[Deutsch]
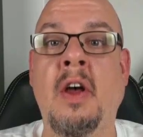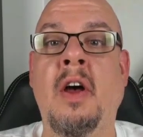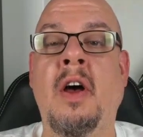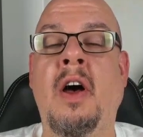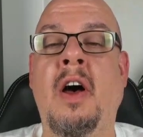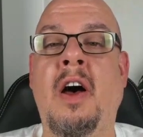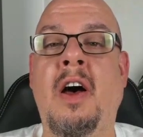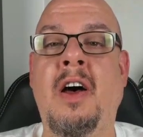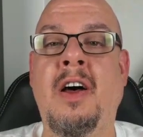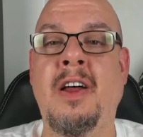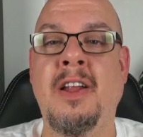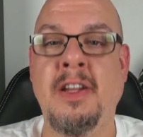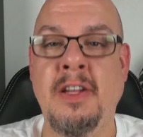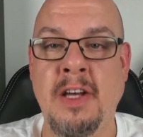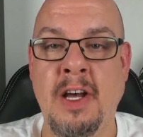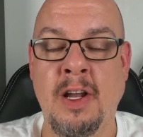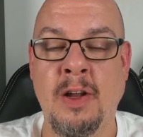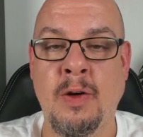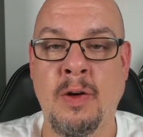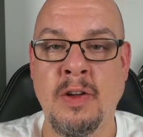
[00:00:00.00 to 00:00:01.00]

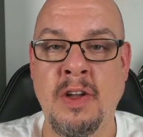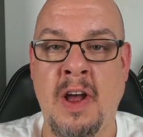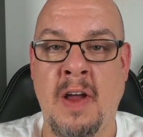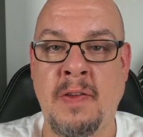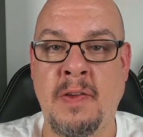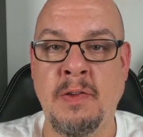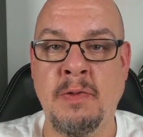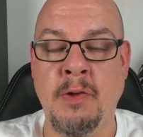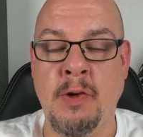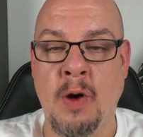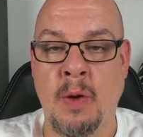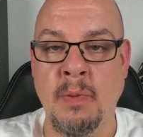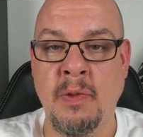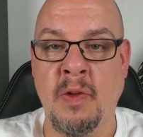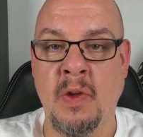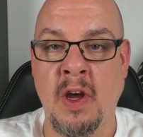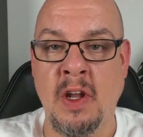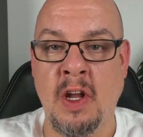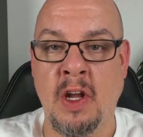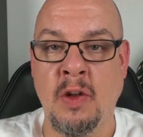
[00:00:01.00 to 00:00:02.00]
Hallihallo und herzlich willkommen
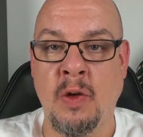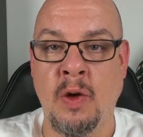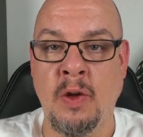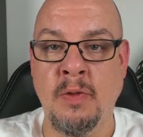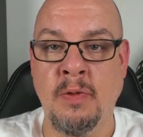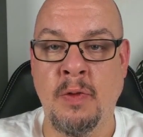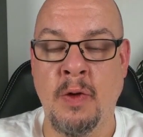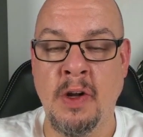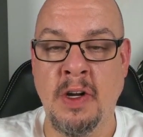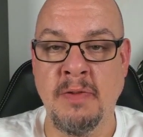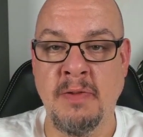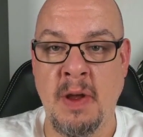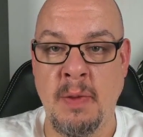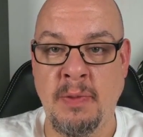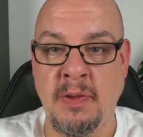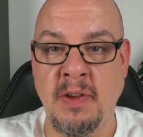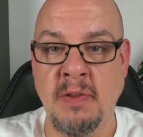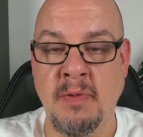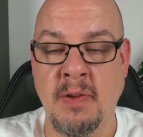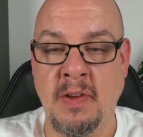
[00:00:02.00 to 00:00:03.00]
zu einer neuen Folge
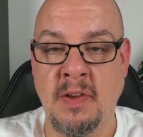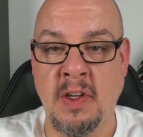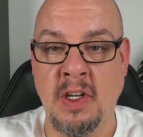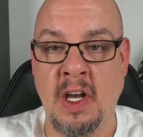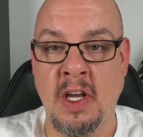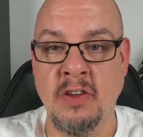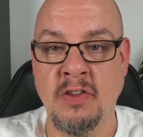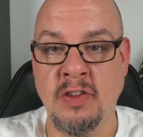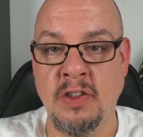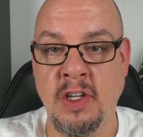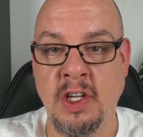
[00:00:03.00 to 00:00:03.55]
Vapes Investigation.